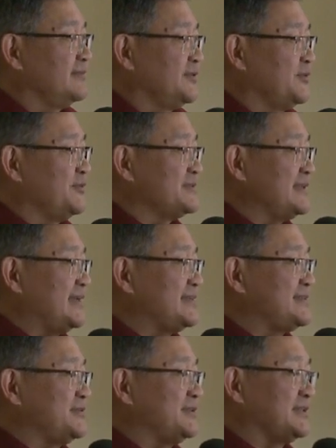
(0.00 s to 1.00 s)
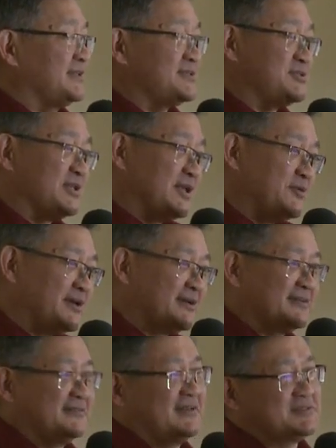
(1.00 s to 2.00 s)
Ну, вы знаете, вот этот человек,
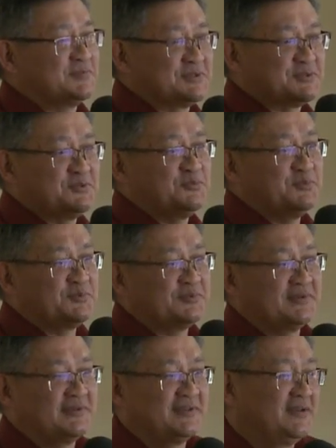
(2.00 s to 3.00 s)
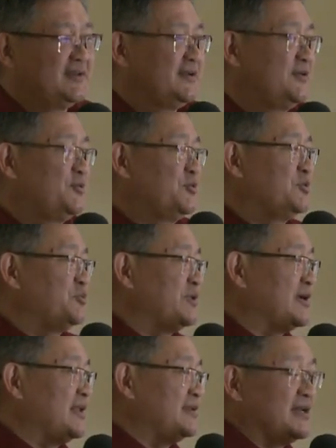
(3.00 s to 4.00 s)
да, с большой буквы, он
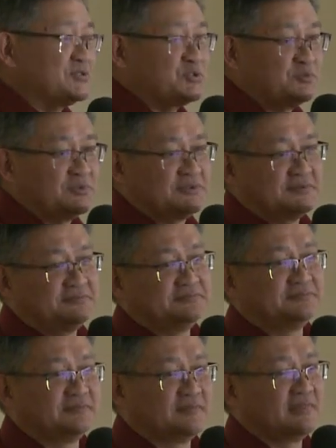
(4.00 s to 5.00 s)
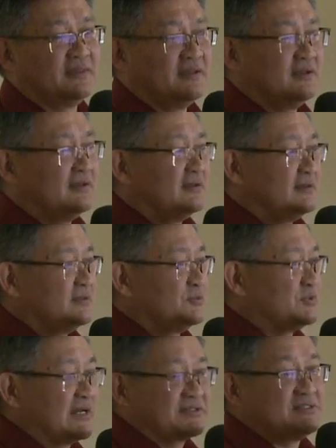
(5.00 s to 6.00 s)
умирал особенно. Ну,
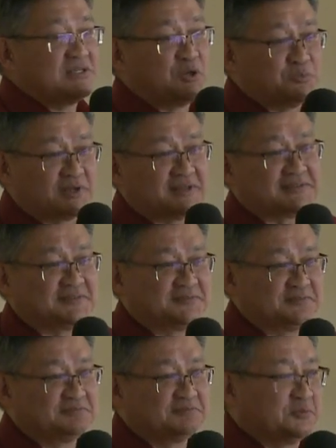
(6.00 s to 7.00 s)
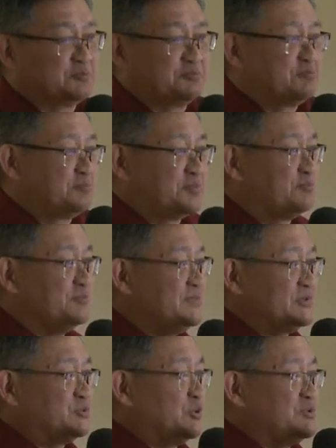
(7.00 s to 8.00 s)
так нельзя умирать
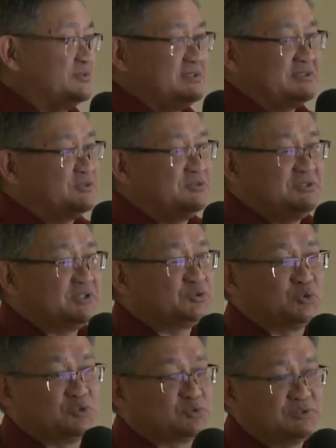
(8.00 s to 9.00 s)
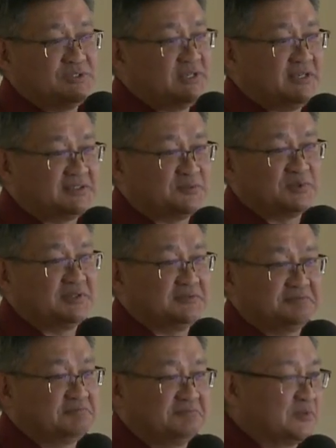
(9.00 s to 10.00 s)
никто, люди, ни, никто из людей этого
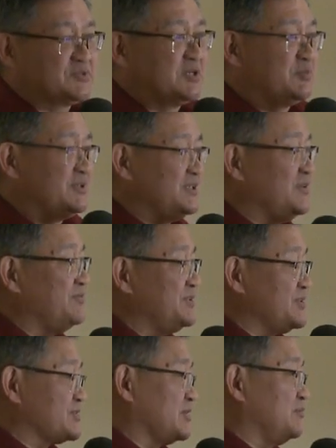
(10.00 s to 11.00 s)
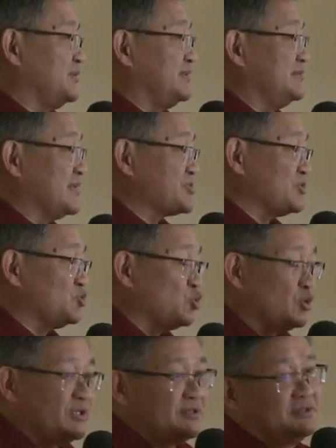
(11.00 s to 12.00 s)
вообще бы не выдержал, бы даже
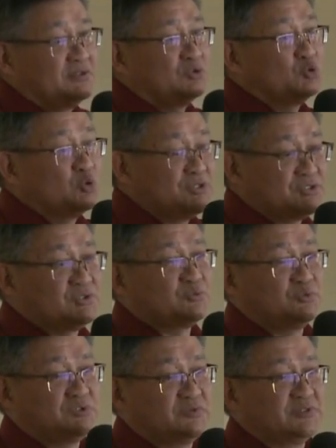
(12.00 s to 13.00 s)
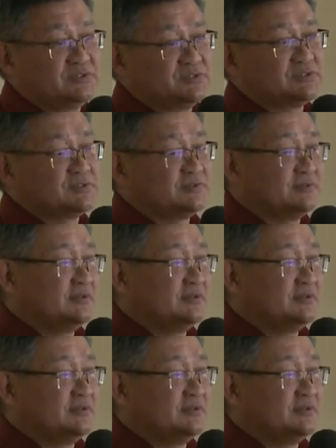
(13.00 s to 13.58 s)
доли, доли секунды бы не держал.